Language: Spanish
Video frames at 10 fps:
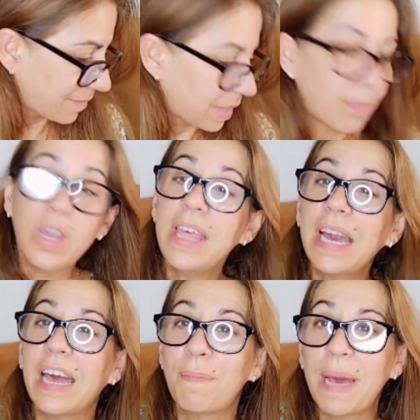Voy a
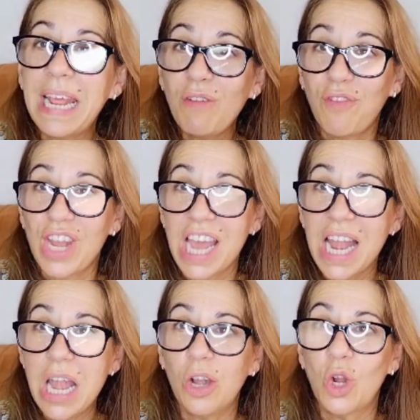dejar para el
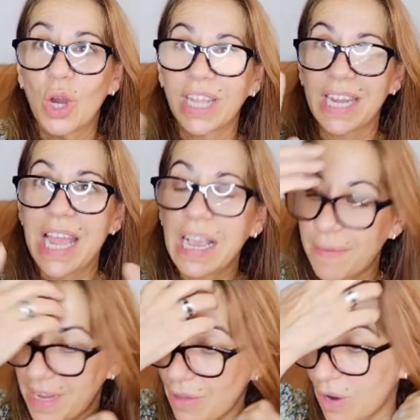final lo que tenía que
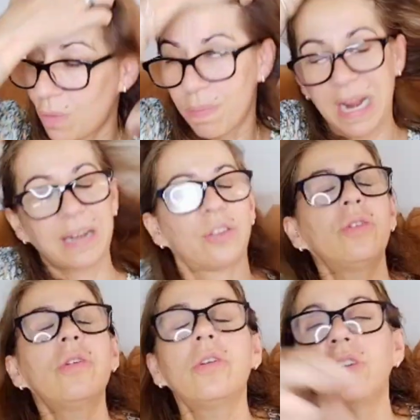haber ido a comprar.
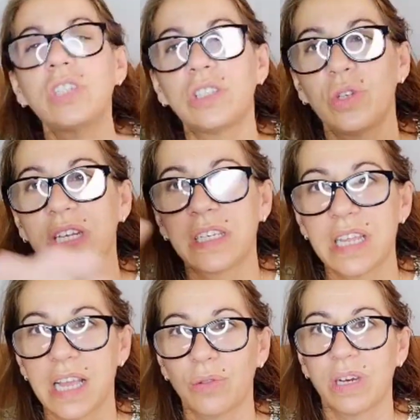Todo lo que os estoy
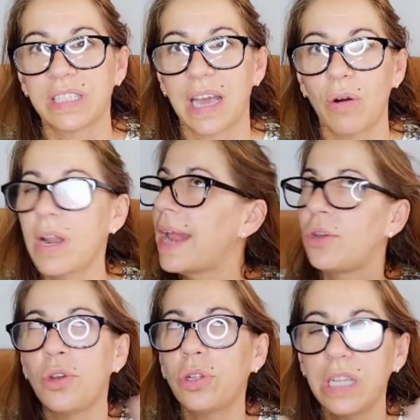enseñando hasta ahora
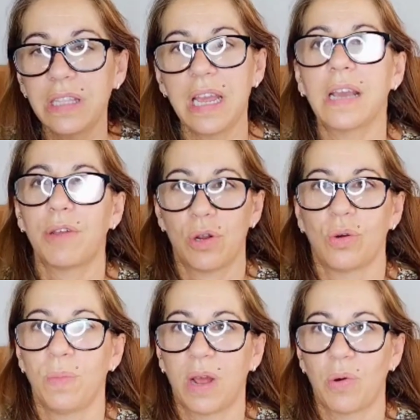no tendría que haberlo
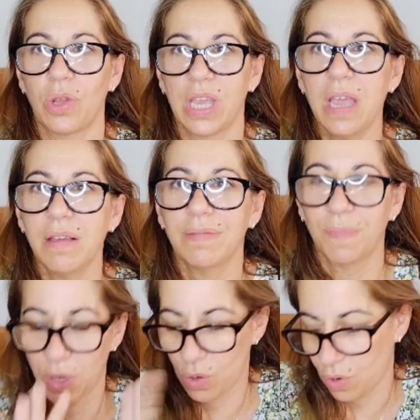comprado hoy, ¿eh?
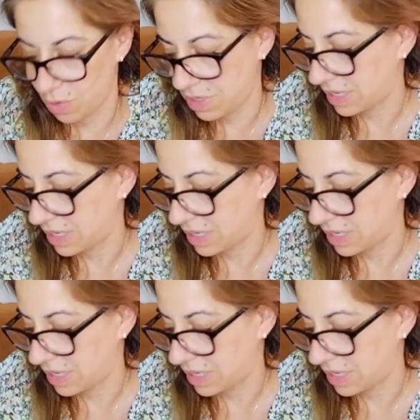Pero ya